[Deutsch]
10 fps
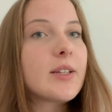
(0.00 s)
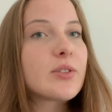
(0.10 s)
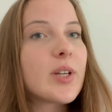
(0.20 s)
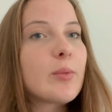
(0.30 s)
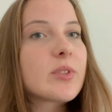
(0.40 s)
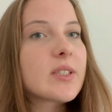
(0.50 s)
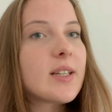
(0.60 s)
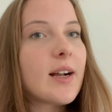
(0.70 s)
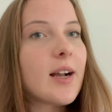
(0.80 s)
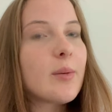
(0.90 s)
Also da muss ich
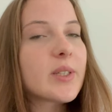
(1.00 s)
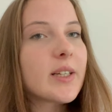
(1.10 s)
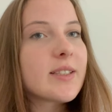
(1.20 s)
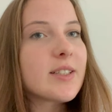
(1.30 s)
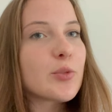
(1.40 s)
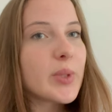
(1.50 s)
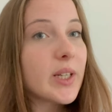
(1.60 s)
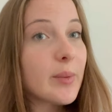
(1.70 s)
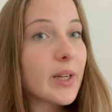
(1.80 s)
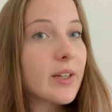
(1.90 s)
sagen, habe ich echt sehr
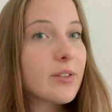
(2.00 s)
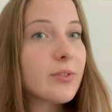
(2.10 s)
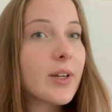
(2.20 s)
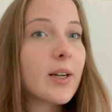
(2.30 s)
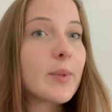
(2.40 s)
spät damit angefangen.